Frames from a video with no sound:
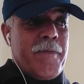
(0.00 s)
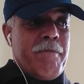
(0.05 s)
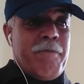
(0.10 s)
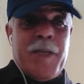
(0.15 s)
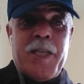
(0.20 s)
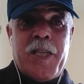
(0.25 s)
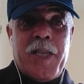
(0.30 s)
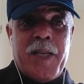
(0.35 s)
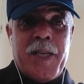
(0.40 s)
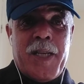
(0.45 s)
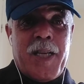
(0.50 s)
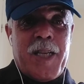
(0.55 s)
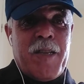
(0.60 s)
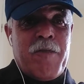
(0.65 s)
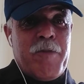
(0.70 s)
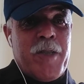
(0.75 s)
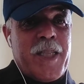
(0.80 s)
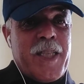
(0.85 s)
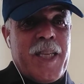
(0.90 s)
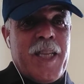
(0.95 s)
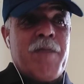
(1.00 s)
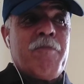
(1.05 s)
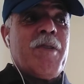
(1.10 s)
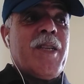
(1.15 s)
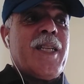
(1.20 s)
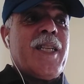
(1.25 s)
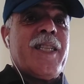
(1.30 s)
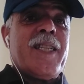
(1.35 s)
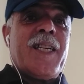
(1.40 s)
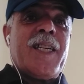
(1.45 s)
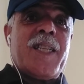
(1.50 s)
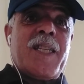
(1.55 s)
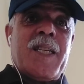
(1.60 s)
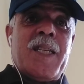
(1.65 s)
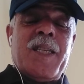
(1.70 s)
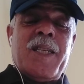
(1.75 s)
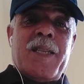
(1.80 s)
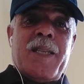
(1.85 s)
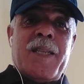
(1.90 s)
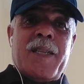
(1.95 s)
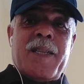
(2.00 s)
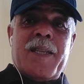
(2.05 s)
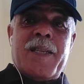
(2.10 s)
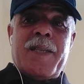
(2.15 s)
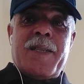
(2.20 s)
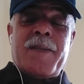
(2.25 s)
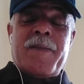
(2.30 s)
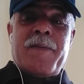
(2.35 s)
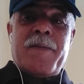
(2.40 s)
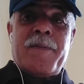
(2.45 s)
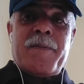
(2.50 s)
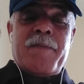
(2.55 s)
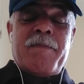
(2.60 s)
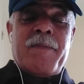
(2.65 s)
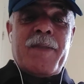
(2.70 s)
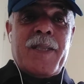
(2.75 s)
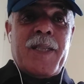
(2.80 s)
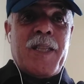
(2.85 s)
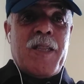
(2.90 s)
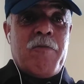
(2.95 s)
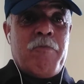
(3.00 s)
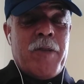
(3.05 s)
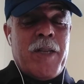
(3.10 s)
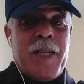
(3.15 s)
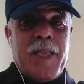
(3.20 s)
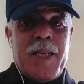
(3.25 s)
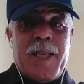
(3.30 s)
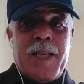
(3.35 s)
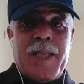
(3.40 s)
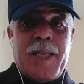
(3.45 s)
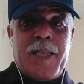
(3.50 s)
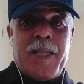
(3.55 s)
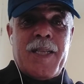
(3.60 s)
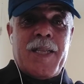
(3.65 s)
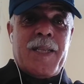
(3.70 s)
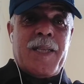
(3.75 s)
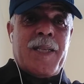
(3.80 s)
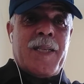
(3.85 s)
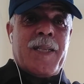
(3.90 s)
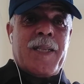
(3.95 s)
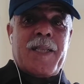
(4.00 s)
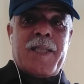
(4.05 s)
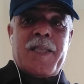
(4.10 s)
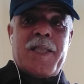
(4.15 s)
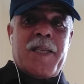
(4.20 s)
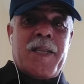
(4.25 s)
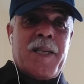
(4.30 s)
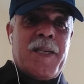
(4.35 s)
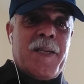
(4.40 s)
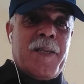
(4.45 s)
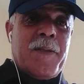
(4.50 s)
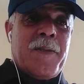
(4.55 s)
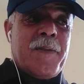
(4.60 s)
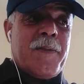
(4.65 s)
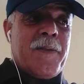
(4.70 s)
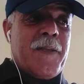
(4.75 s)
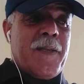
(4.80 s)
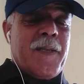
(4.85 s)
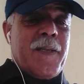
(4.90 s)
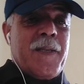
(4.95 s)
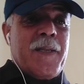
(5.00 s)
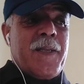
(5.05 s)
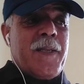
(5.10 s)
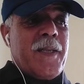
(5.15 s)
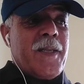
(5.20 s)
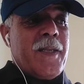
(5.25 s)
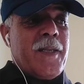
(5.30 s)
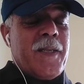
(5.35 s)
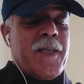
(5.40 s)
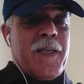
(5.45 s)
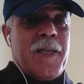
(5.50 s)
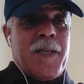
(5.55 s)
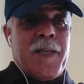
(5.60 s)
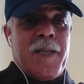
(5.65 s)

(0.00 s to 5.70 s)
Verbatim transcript: ماشي النقابات كامله اللي دعات ليه تتبنى هذاك التصريح ان